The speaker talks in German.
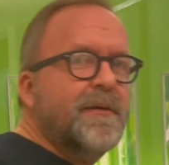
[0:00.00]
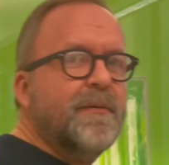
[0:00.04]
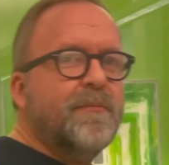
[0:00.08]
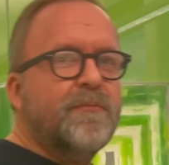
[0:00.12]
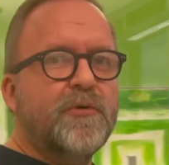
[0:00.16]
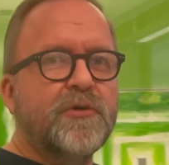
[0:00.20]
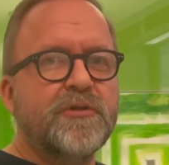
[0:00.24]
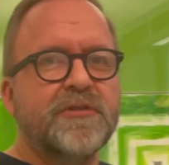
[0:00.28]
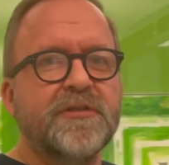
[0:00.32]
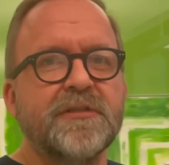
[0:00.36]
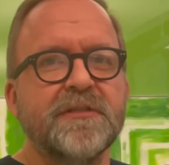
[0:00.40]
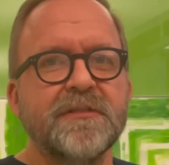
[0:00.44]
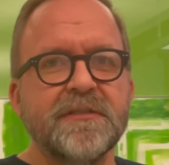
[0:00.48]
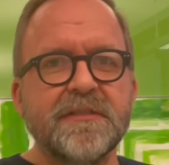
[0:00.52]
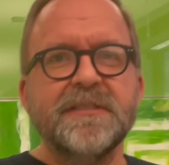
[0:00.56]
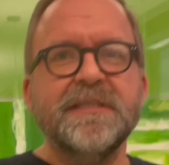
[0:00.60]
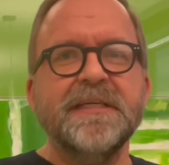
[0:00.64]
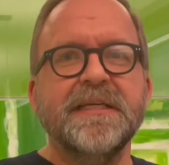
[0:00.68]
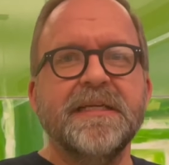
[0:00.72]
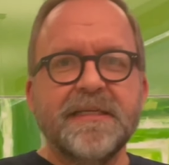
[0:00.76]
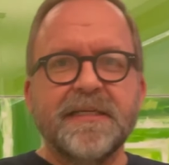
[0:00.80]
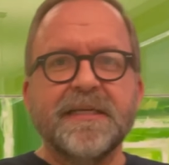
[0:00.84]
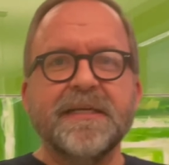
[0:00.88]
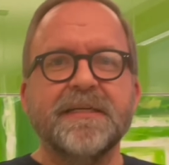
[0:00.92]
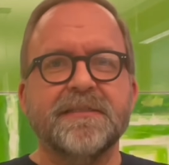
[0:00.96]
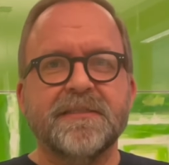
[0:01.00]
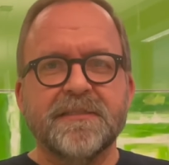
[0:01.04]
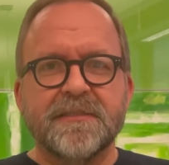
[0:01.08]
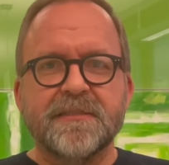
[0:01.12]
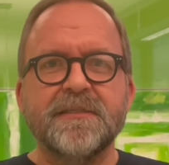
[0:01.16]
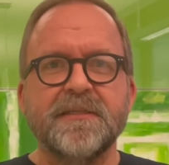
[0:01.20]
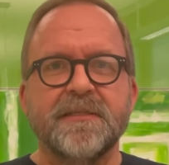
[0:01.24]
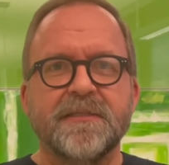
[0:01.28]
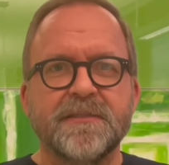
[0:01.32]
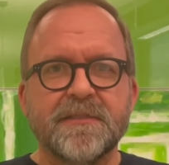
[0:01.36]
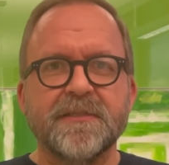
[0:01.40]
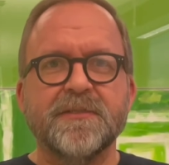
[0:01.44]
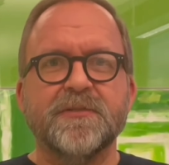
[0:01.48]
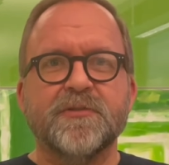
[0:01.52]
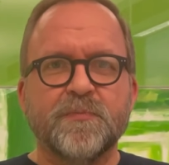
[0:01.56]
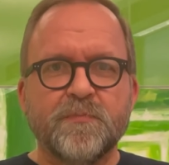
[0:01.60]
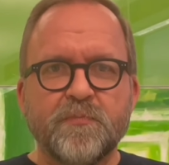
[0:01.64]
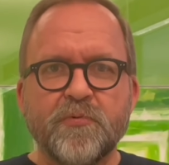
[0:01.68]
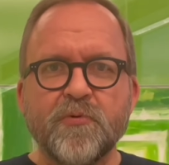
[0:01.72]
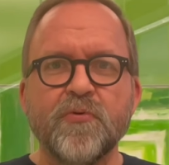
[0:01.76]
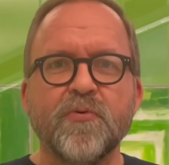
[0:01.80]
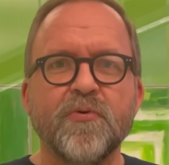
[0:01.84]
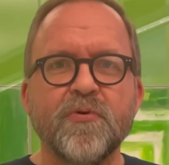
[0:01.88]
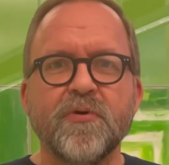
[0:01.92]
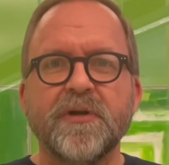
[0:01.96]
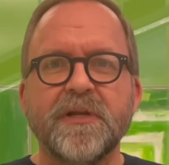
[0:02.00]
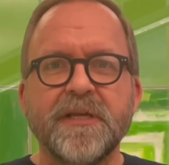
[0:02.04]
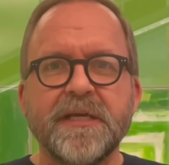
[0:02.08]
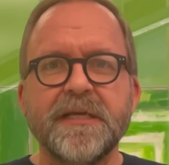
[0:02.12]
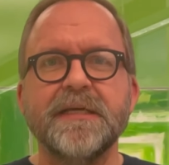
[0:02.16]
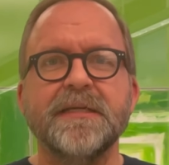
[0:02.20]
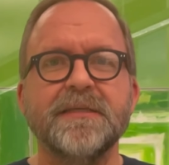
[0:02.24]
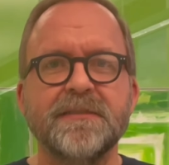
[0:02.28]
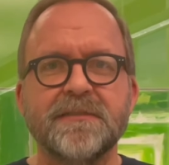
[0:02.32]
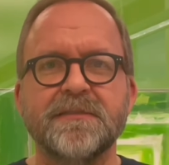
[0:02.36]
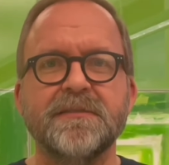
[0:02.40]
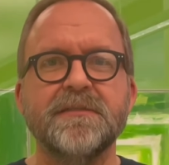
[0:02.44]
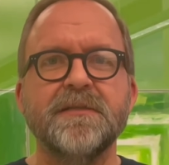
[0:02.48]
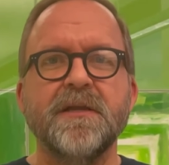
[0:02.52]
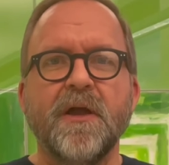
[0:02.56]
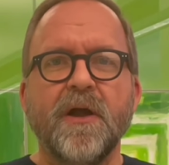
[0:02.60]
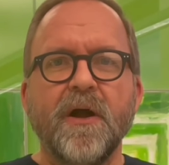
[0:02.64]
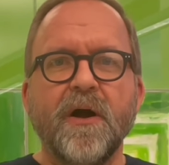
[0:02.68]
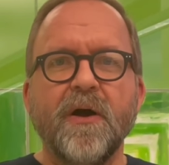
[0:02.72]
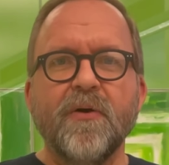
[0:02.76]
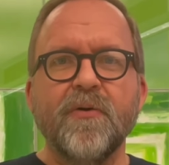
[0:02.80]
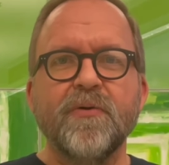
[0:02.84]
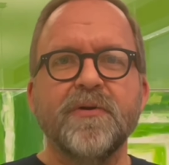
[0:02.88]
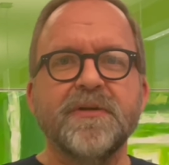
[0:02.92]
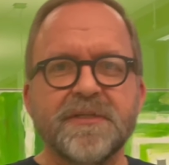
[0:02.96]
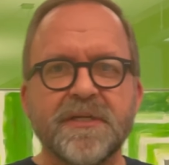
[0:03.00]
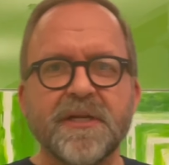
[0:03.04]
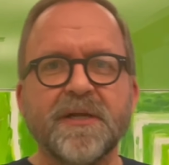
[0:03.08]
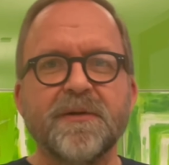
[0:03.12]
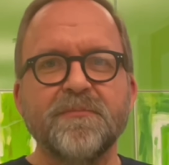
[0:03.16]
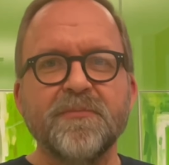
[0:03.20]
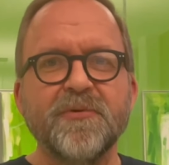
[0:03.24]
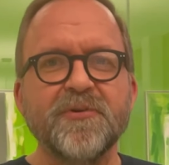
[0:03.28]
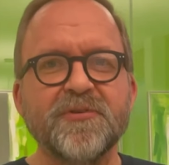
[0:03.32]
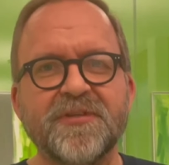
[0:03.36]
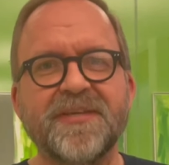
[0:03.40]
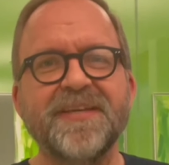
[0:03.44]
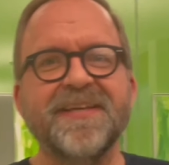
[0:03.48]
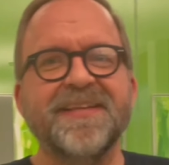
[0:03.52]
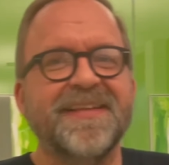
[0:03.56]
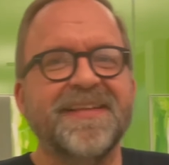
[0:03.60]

müssen Sie jetzt dieses Buch lesen und dann müssen...